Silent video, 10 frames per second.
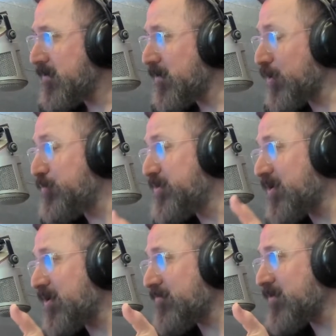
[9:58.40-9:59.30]
E bir
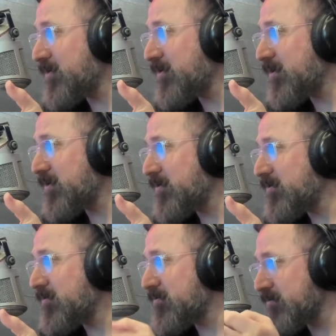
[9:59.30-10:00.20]
taraftan da
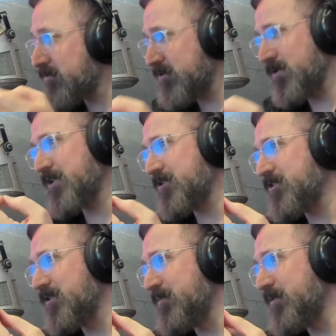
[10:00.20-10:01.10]
tırnak
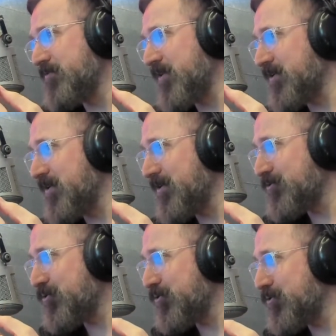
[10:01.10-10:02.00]
içinde bir ifadeyle
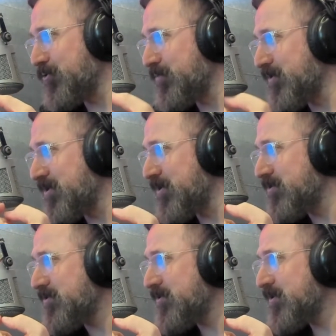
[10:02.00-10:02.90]
söylüyorum. Ne denir?